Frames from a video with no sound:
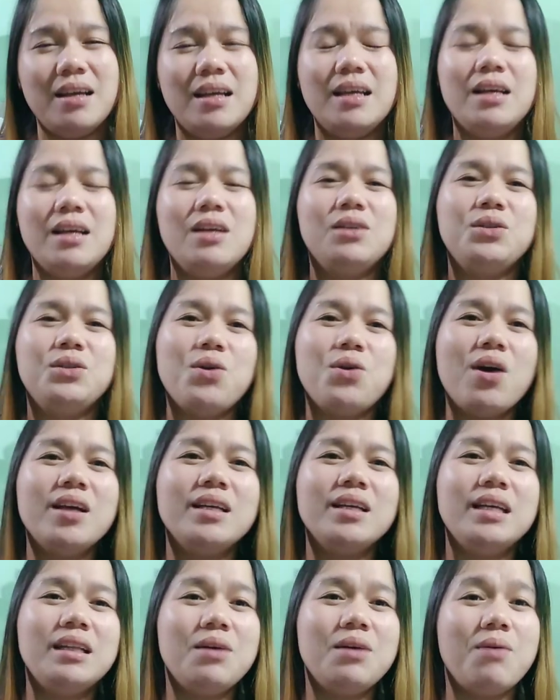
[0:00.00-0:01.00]
So, ang
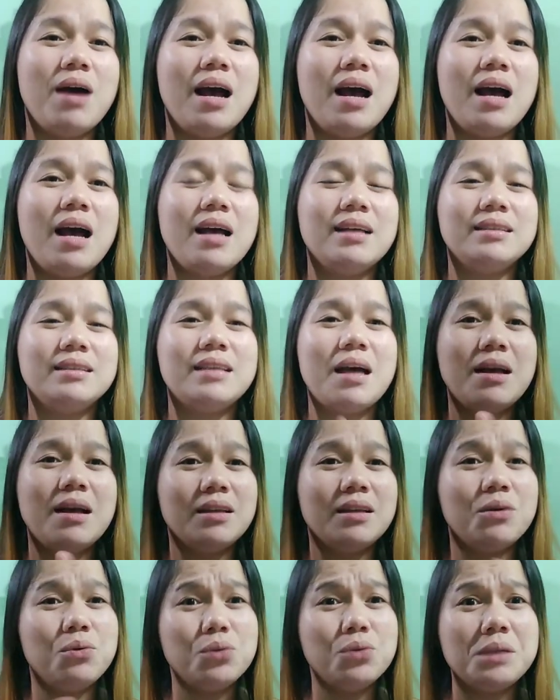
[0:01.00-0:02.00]
ginawa, sa,
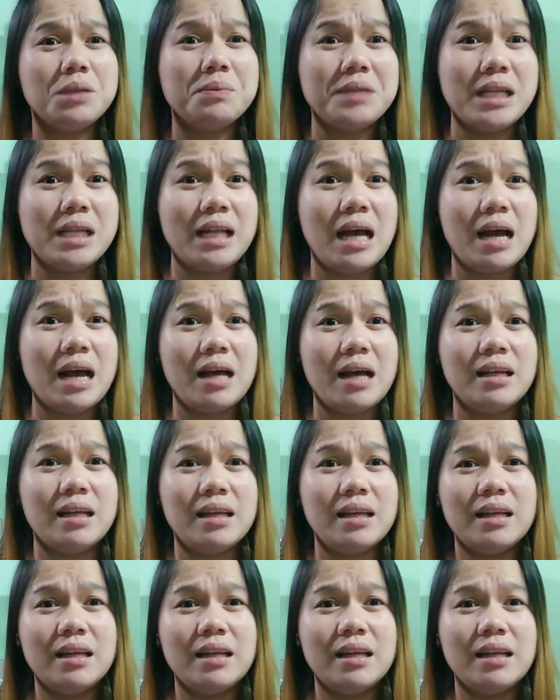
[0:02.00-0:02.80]
nag-usap sila,